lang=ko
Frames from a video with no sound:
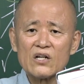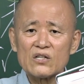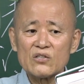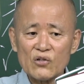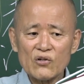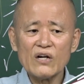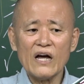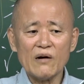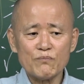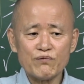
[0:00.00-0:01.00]
그거를
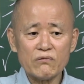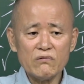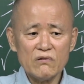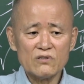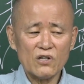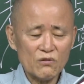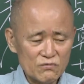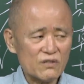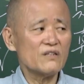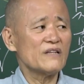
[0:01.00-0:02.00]
앞으로
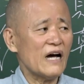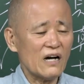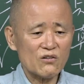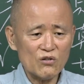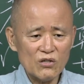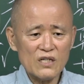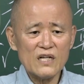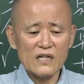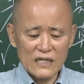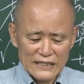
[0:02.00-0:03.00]
여러분들은 나하고
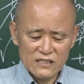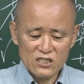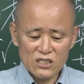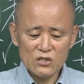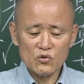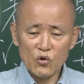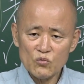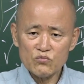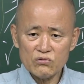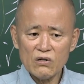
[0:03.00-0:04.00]
같이
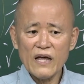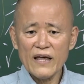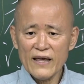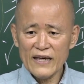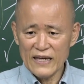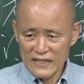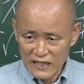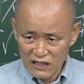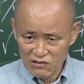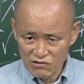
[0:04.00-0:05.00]
공부해
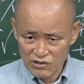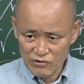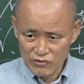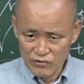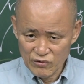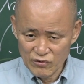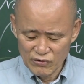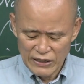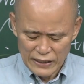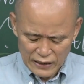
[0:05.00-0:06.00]
나가는 거예요.
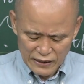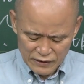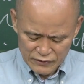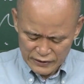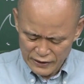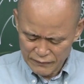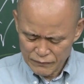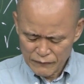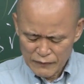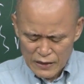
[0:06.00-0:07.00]
어, 해 나가는 건데
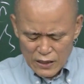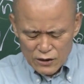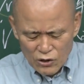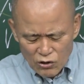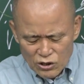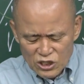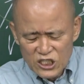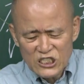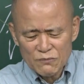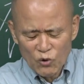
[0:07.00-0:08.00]
여기
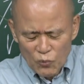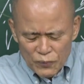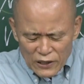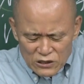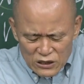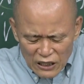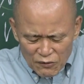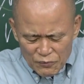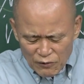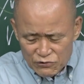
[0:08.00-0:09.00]
75페이지를
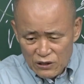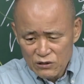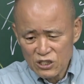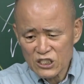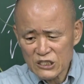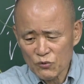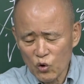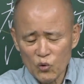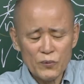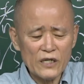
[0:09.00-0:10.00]
한번 펴보세요.
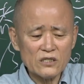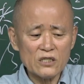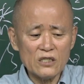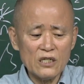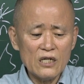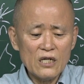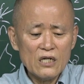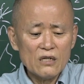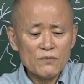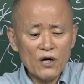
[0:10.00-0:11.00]
75페이지를
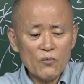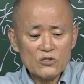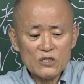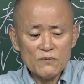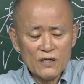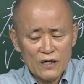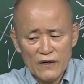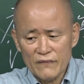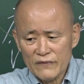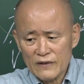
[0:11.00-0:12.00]

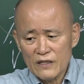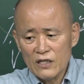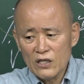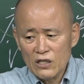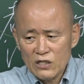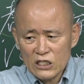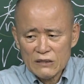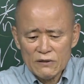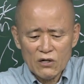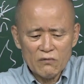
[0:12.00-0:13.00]
펴보시면은 그렇기
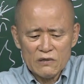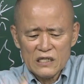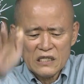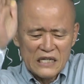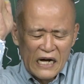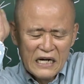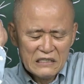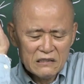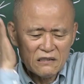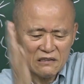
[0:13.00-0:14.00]
때문에 여러분들 이
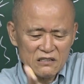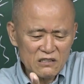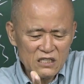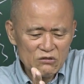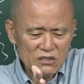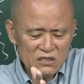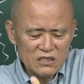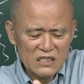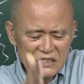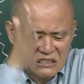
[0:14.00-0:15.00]
강의를 듣기 위해서
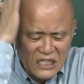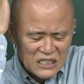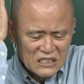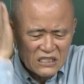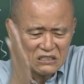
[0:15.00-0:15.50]
이 책이